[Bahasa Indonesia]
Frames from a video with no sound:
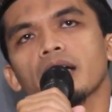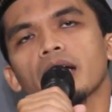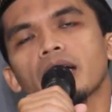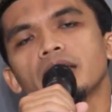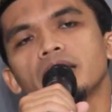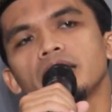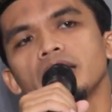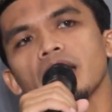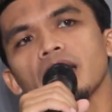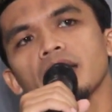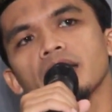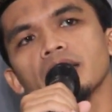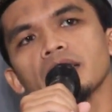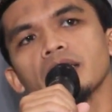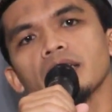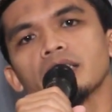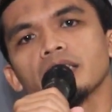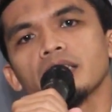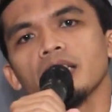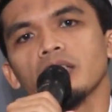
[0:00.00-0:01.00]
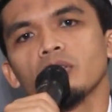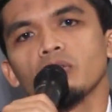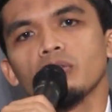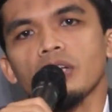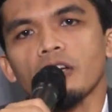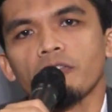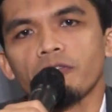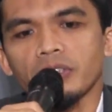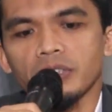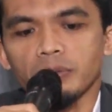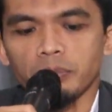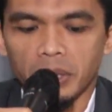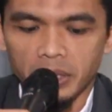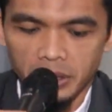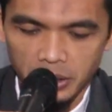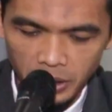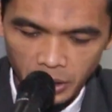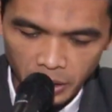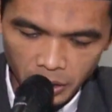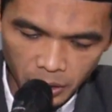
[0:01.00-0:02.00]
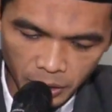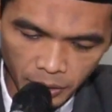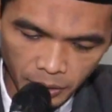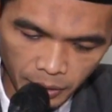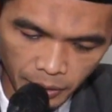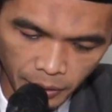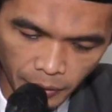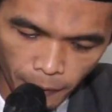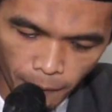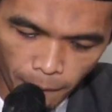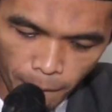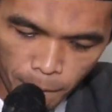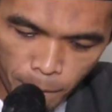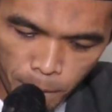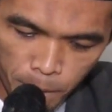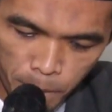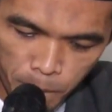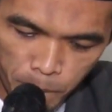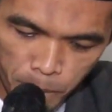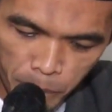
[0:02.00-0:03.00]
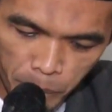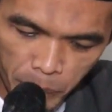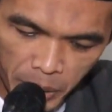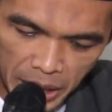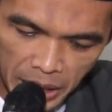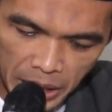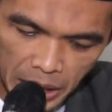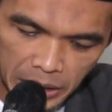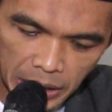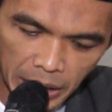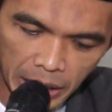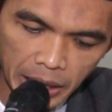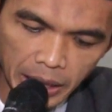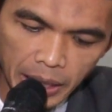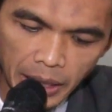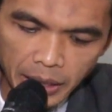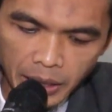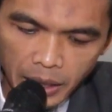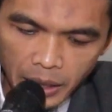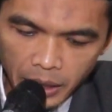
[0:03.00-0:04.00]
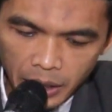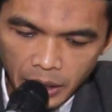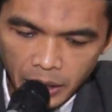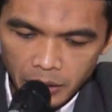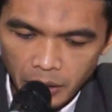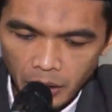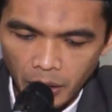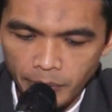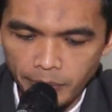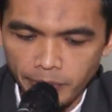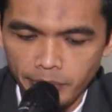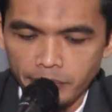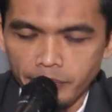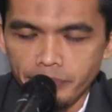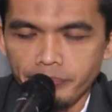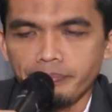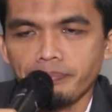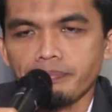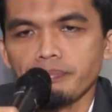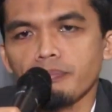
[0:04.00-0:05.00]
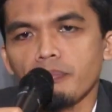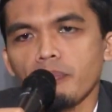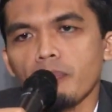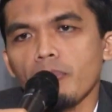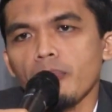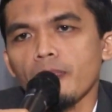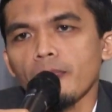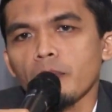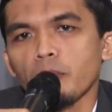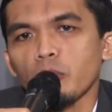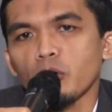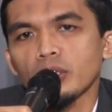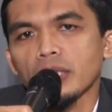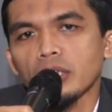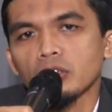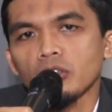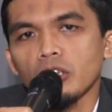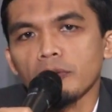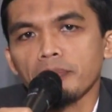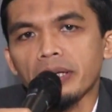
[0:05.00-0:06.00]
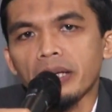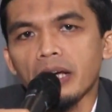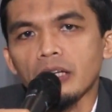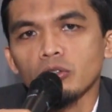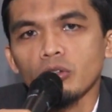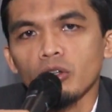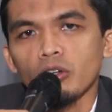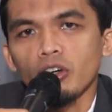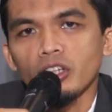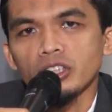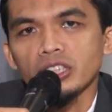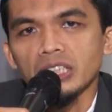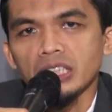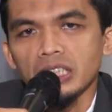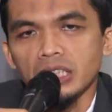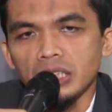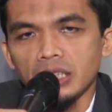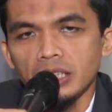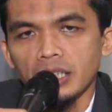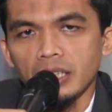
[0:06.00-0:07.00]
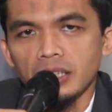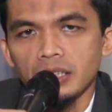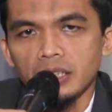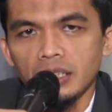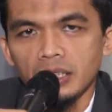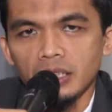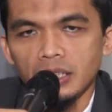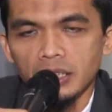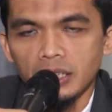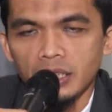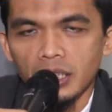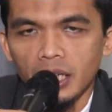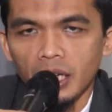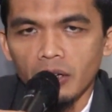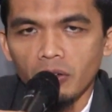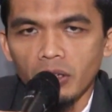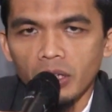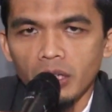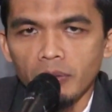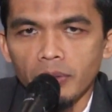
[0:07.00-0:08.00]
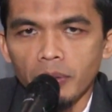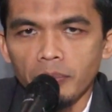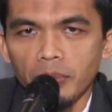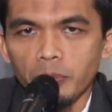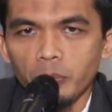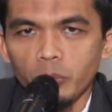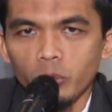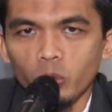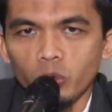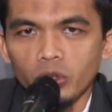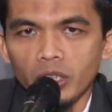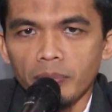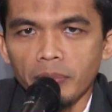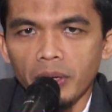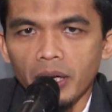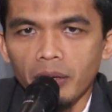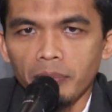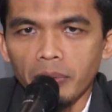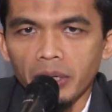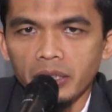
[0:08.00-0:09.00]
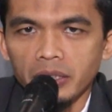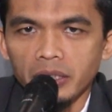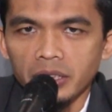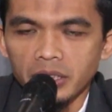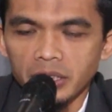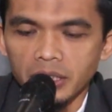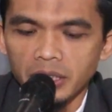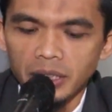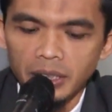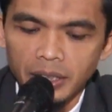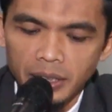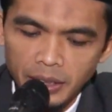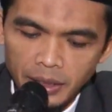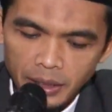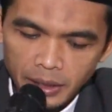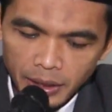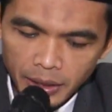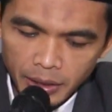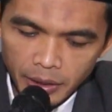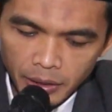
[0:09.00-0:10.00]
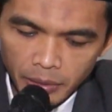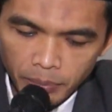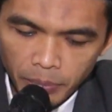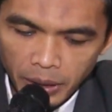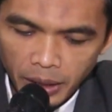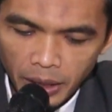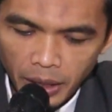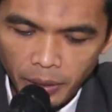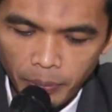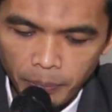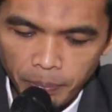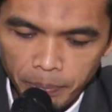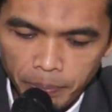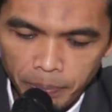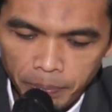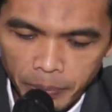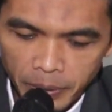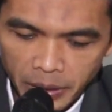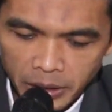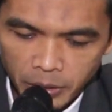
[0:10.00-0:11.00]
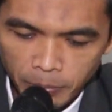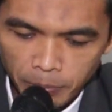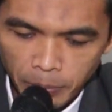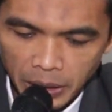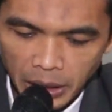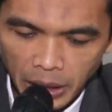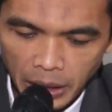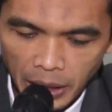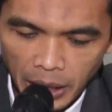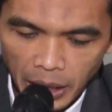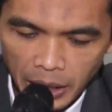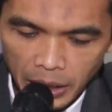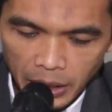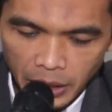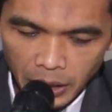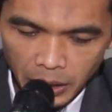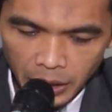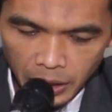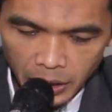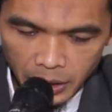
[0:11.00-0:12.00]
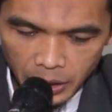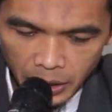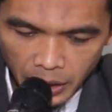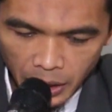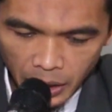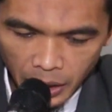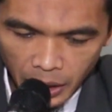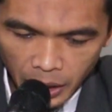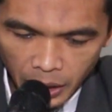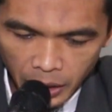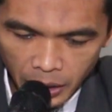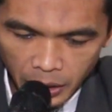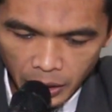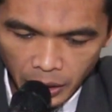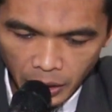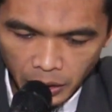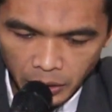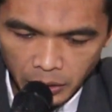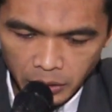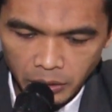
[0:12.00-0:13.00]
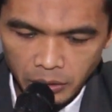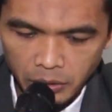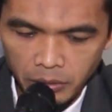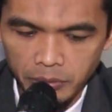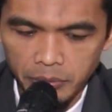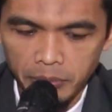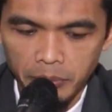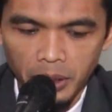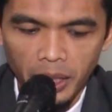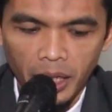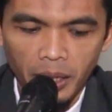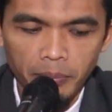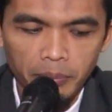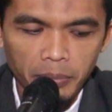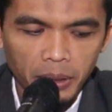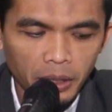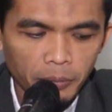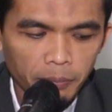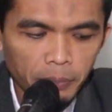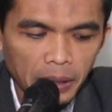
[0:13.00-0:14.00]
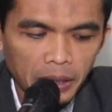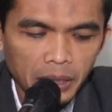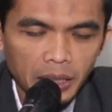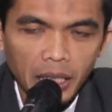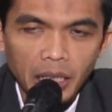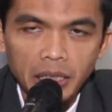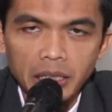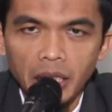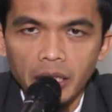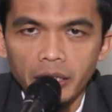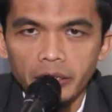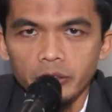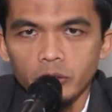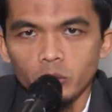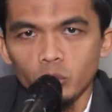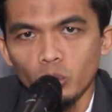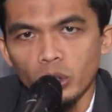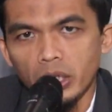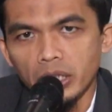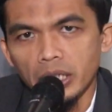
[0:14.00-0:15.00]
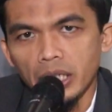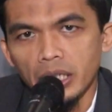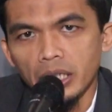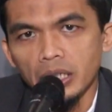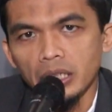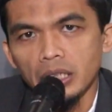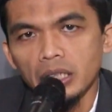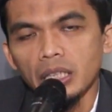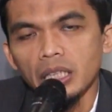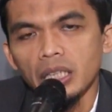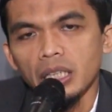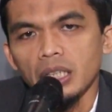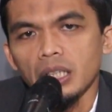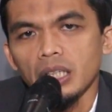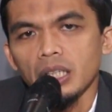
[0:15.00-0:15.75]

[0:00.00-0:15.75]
kajian Tazkiyatun Nafas masih kita sarikan dari kitab Mukhtasar Minhajul Qasidin yang dikarang oleh Imam Ibn Qudam Al-Maqdisi pada kesempatan kali ini kita akan mengambil bagian yang kedua dari